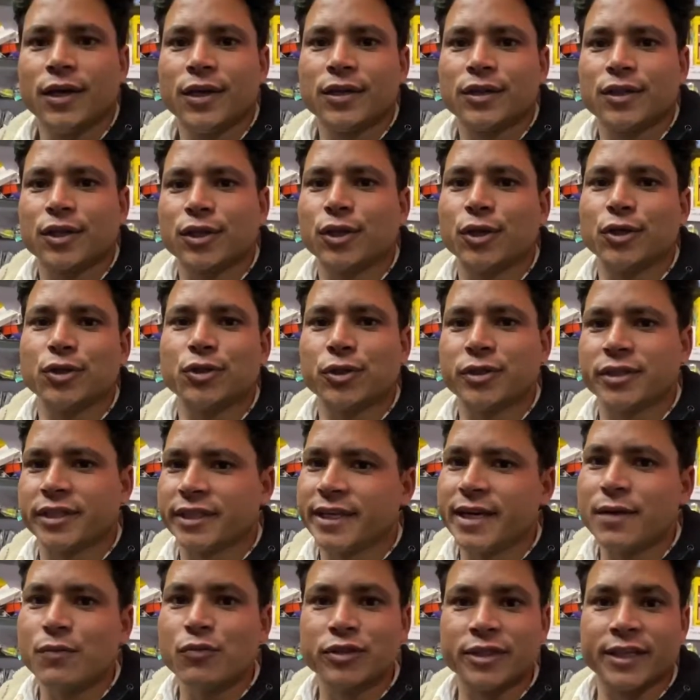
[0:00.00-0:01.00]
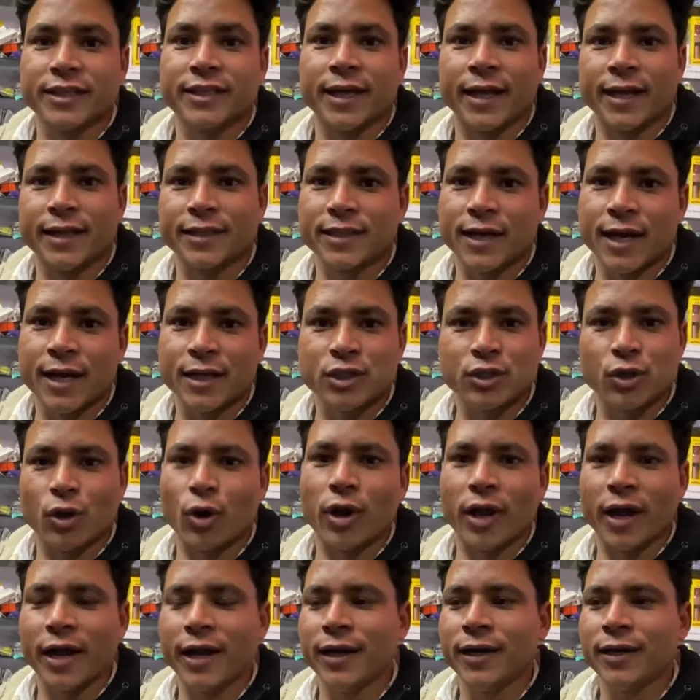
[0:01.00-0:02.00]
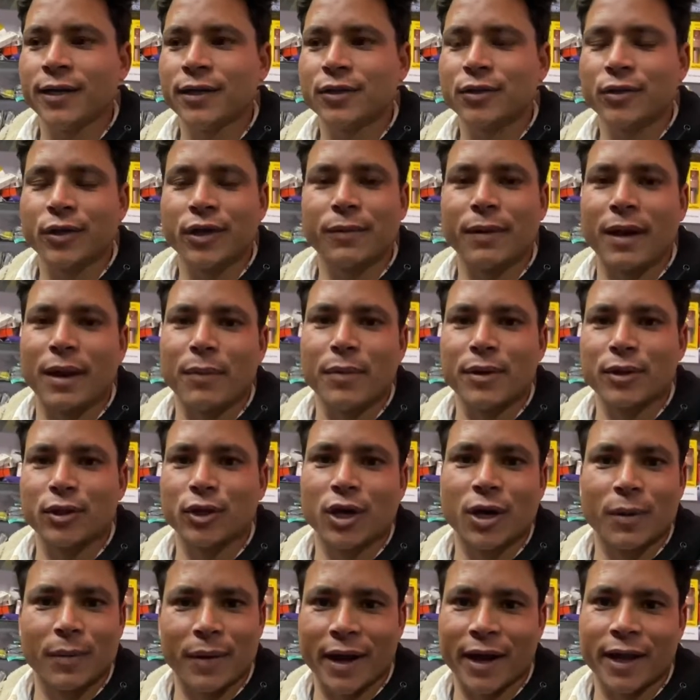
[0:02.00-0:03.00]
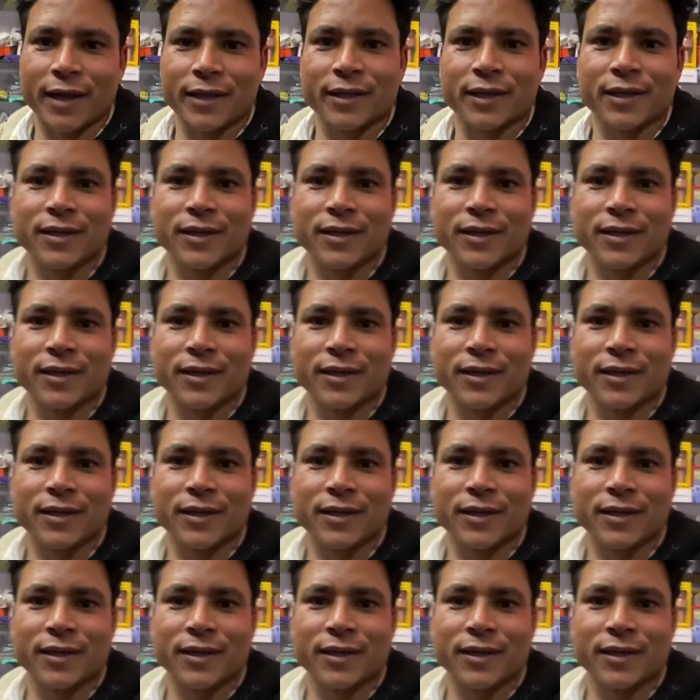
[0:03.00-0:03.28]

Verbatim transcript: तो दोस्तों जैसे मुझे थाने से आज कॉल आया तो एक बार मैं तो घबरा गया था